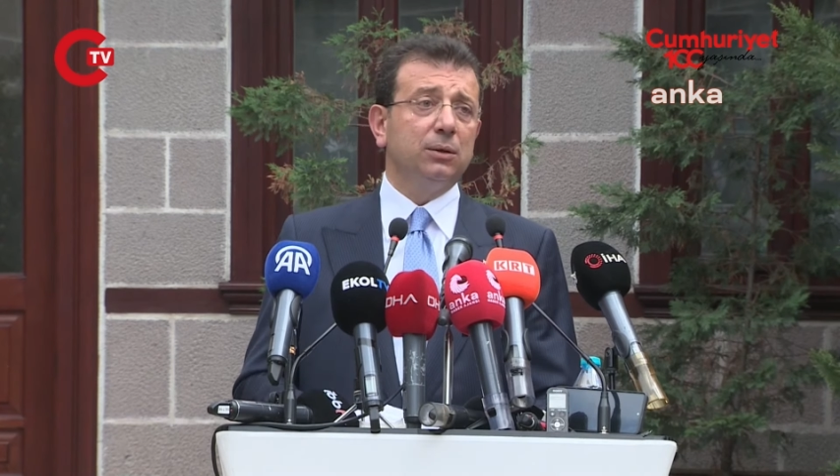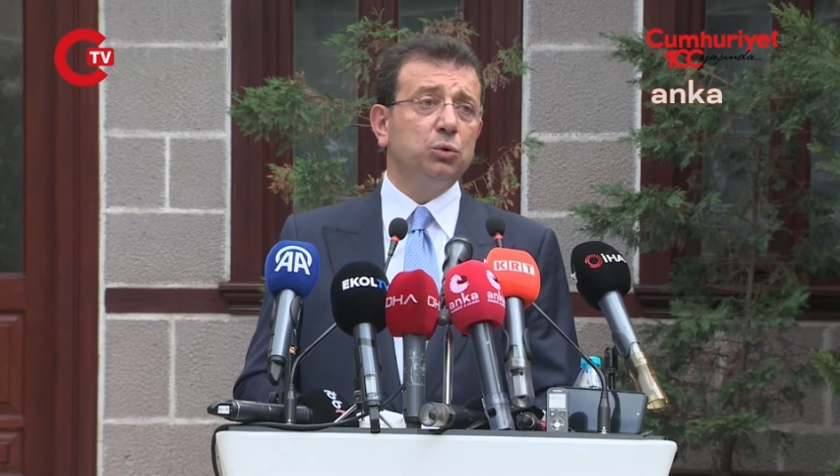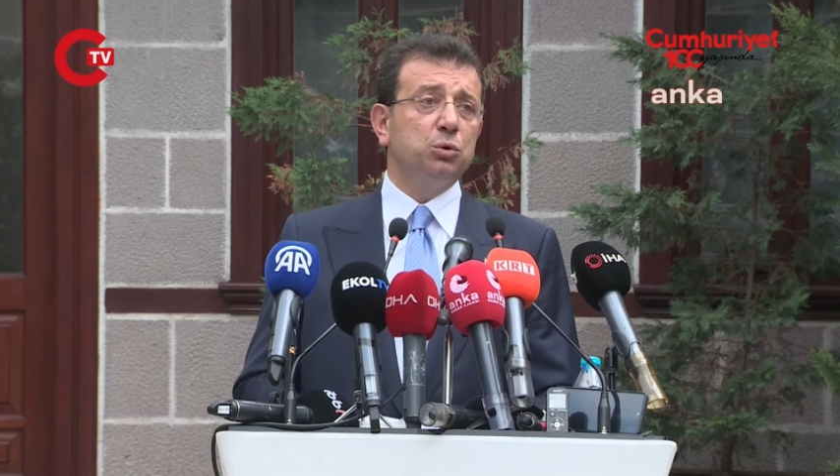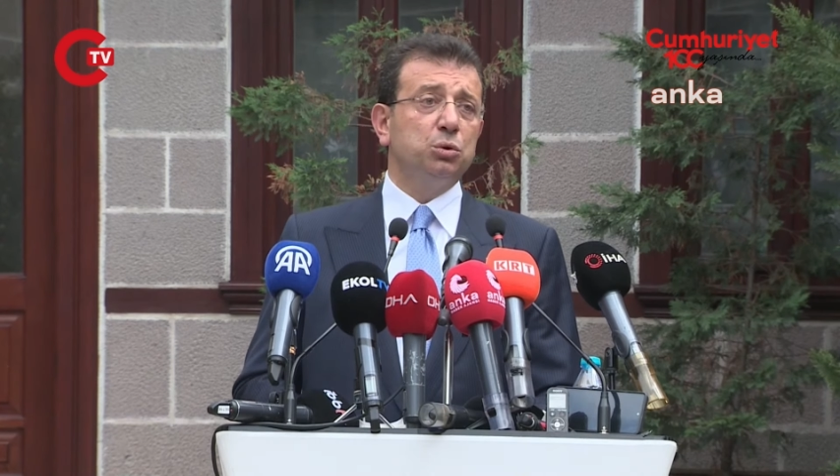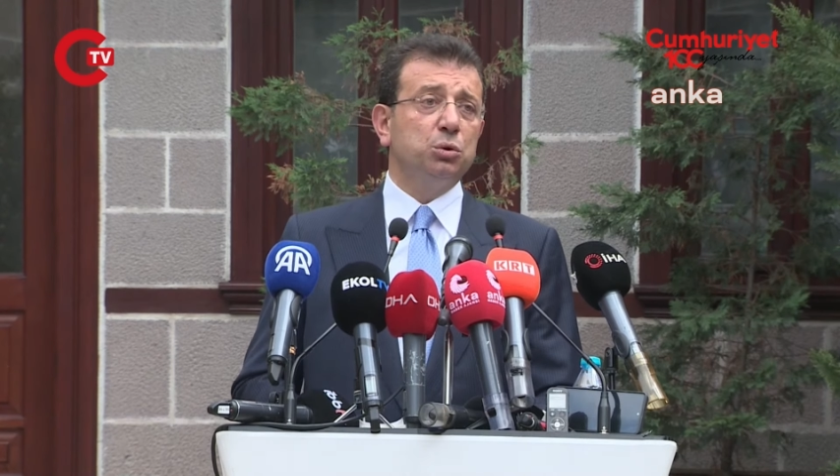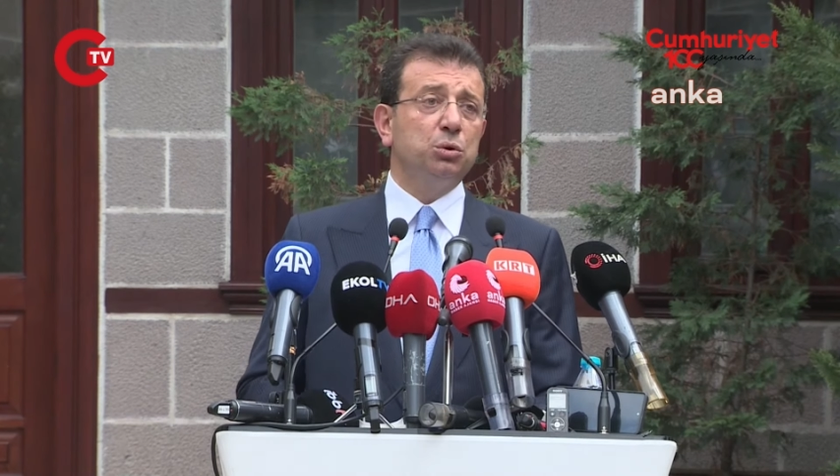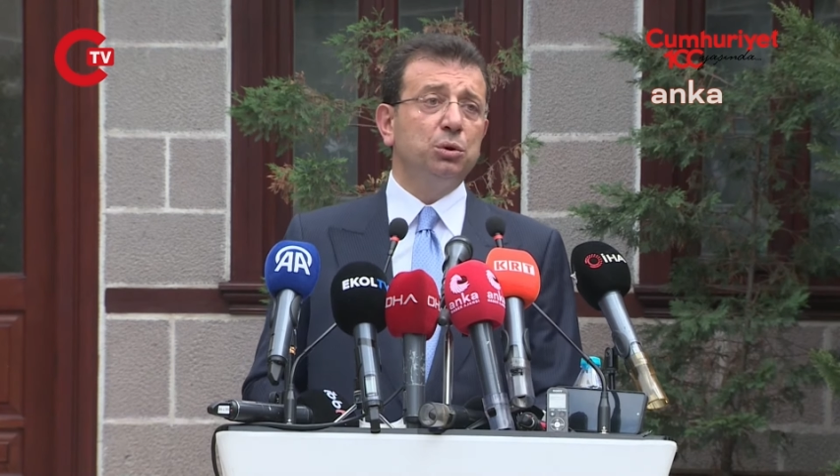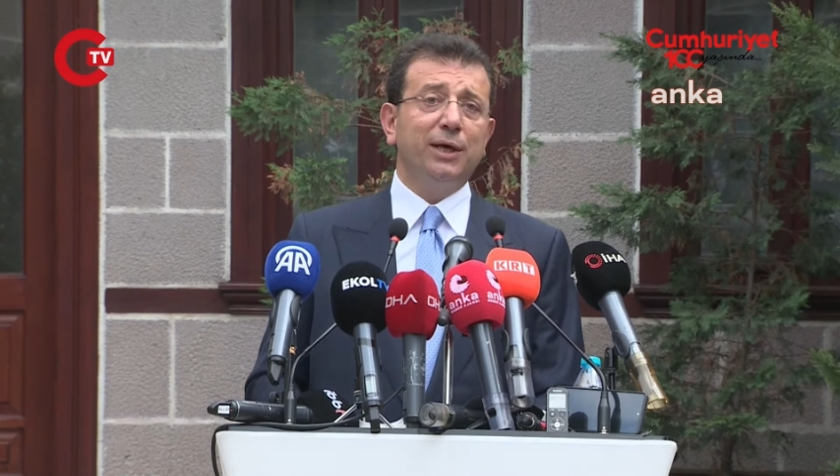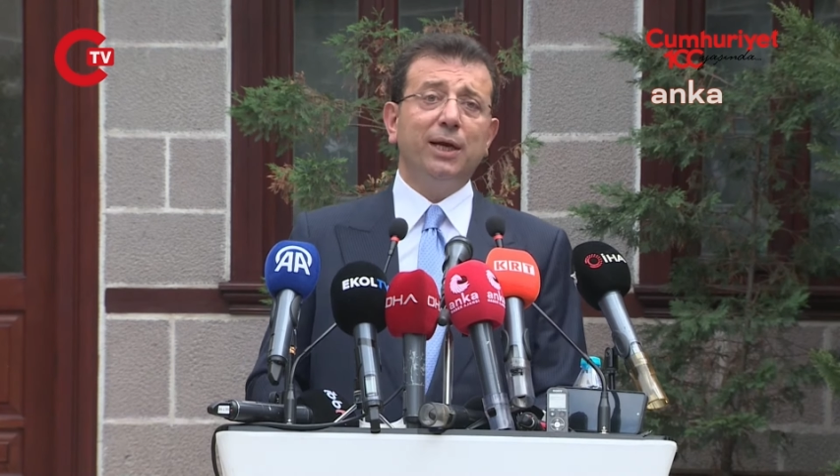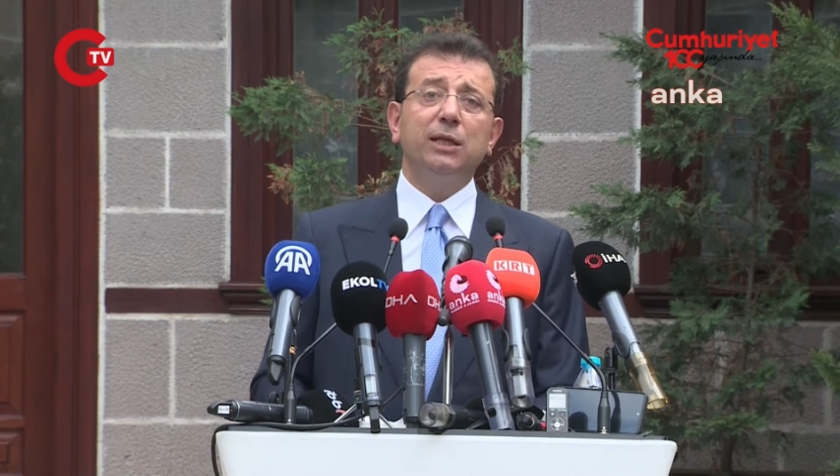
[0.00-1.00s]

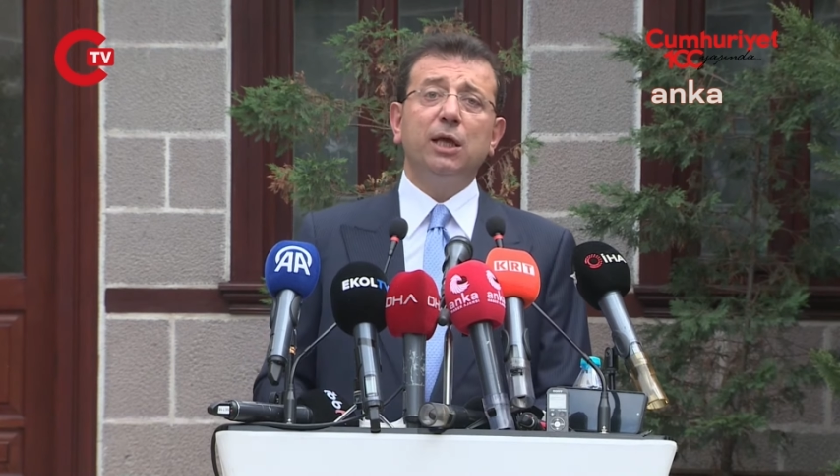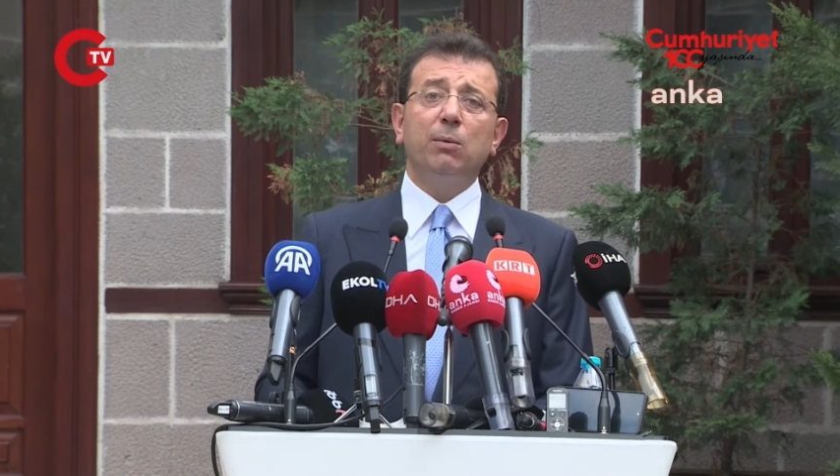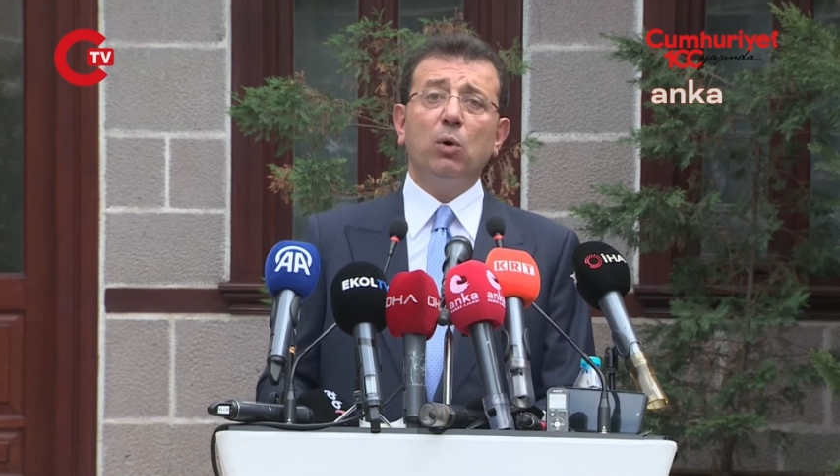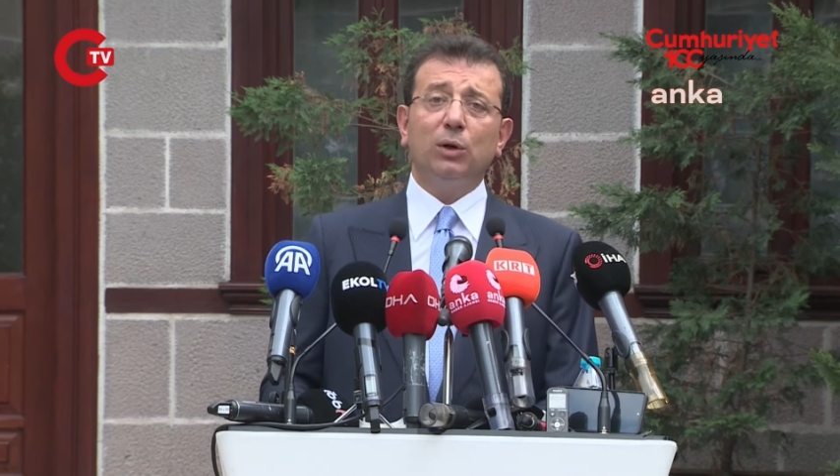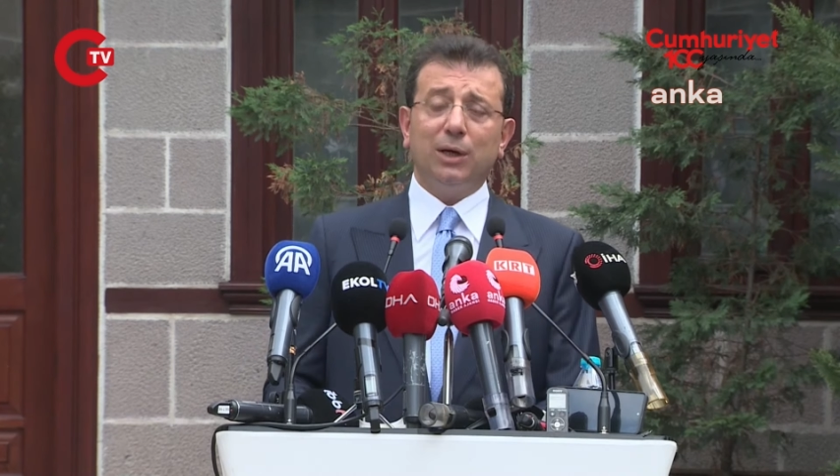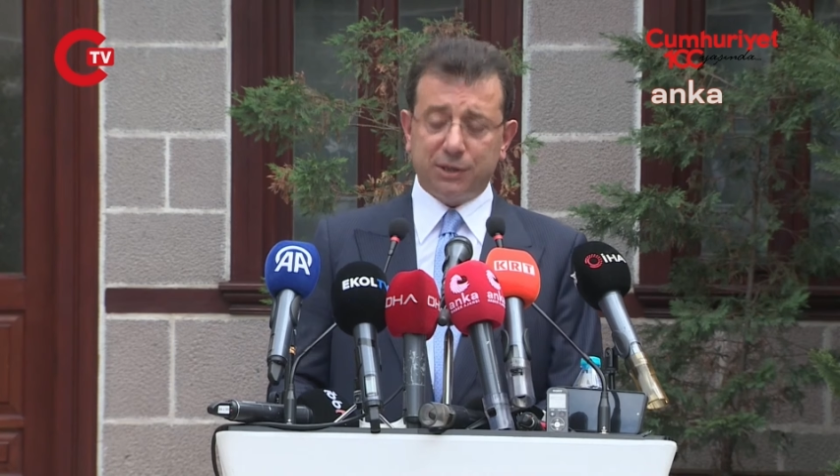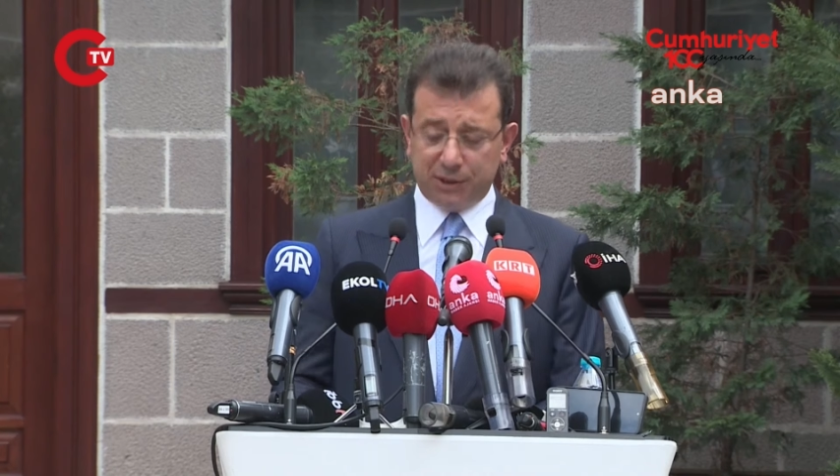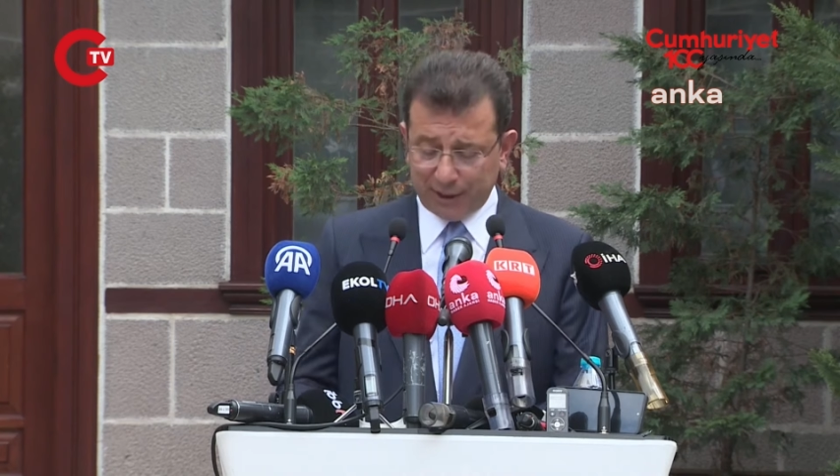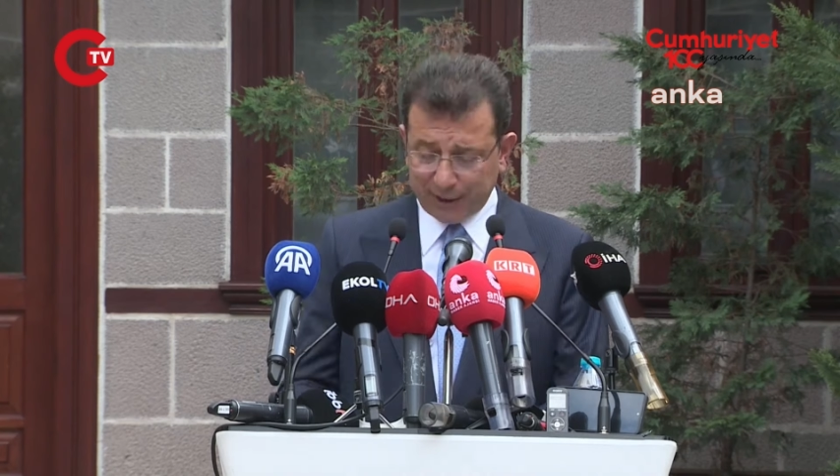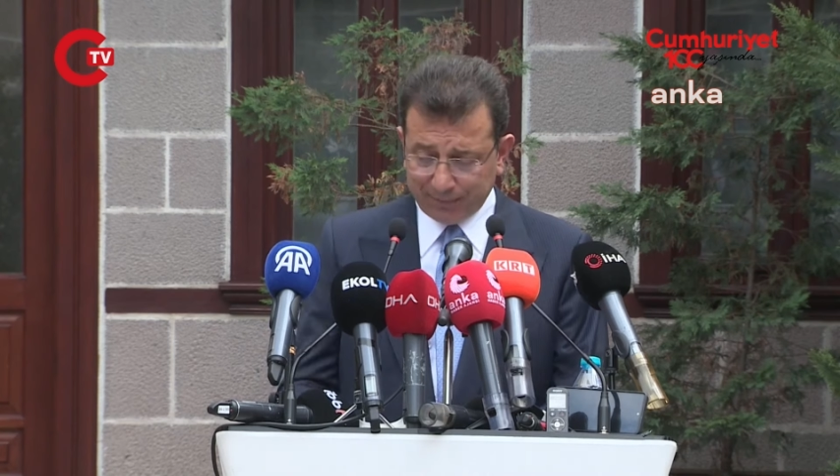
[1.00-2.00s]
üzdüğünü, yerel
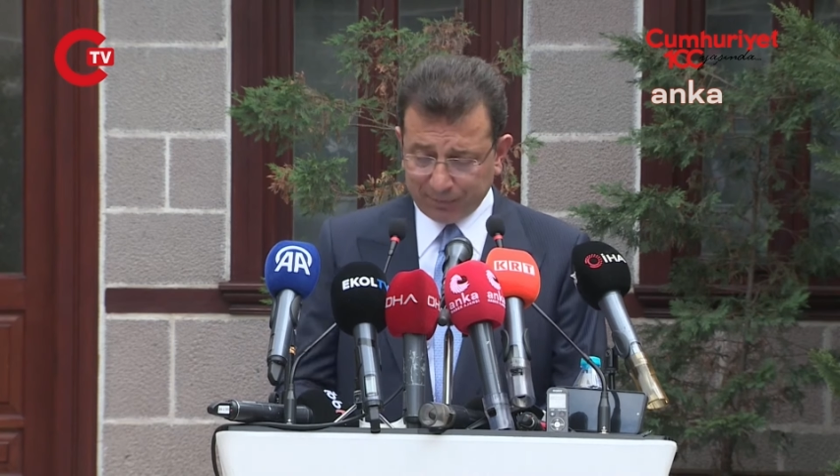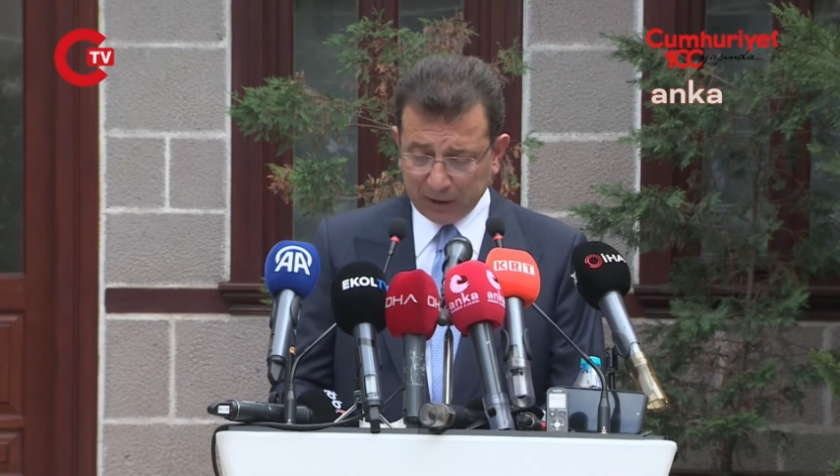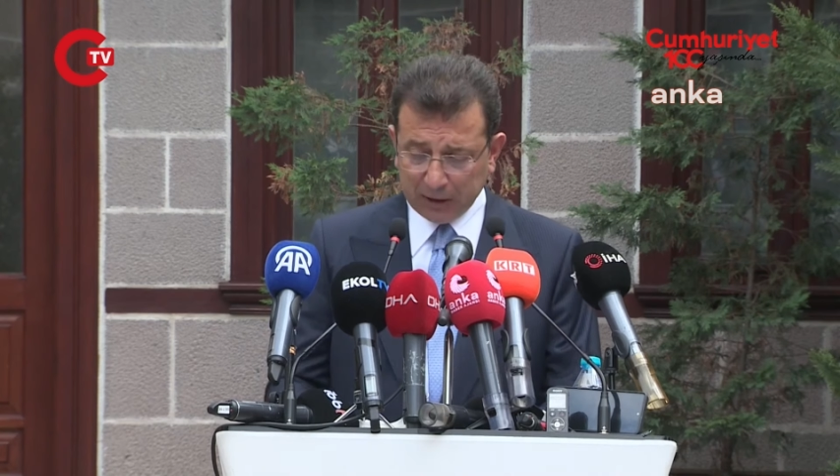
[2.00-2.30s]
demokrasiyi